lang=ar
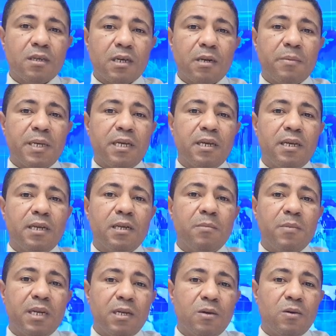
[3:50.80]
40
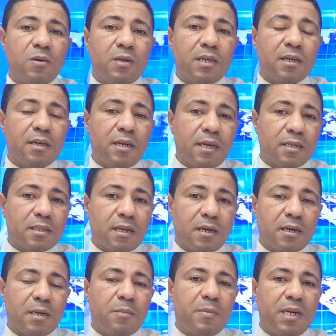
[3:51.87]
مليون
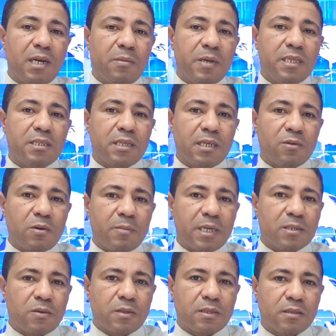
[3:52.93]
لتر من البنزين
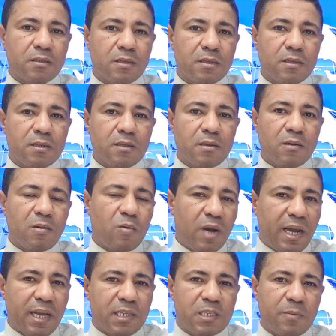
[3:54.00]
والمازوت
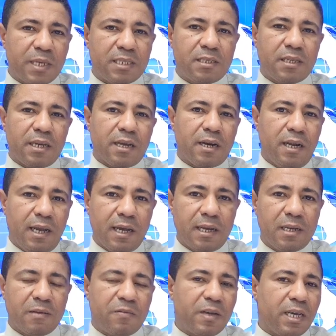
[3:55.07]
وحسب السعر
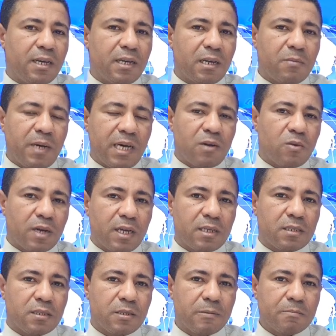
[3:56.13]
الحالي فإن
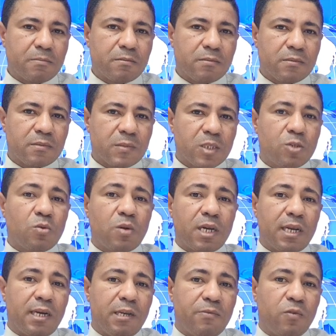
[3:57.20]
المحروقات
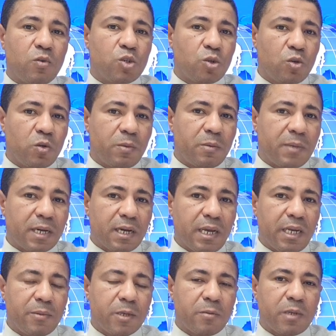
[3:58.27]
تكلف جيوب
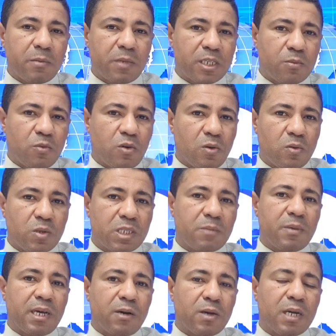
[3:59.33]
المغاربة ما مجموعه
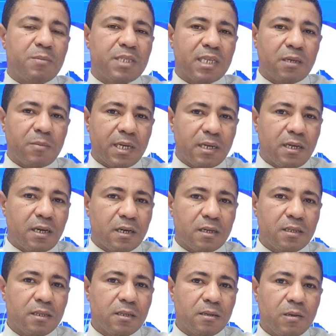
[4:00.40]
57 مليار
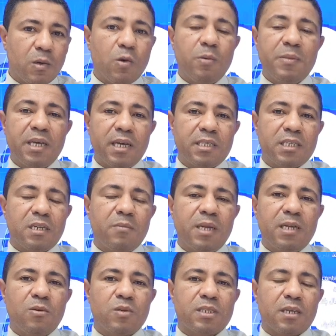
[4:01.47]
و200
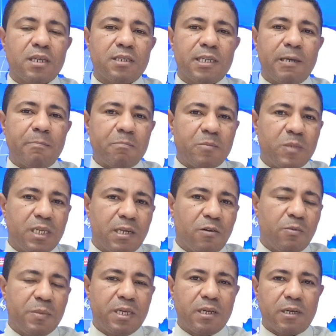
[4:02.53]
مليون سنتيم
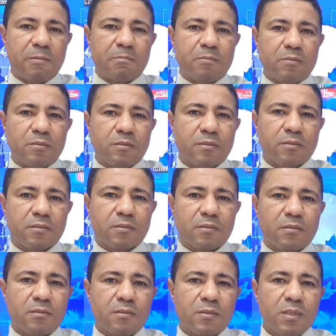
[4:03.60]
يوميا
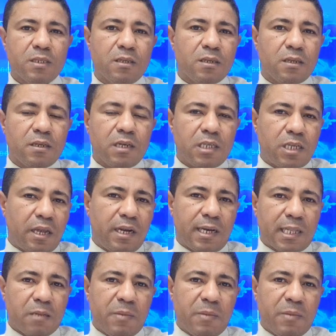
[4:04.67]
شركة